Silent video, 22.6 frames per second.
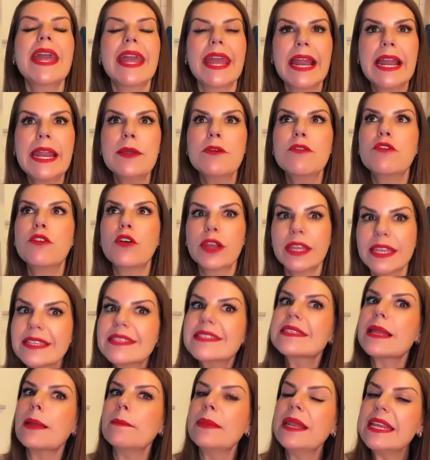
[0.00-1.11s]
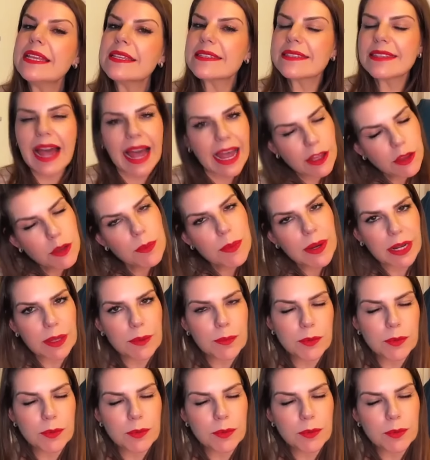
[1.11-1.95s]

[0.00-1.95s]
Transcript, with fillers: Ele foi estabilizado para que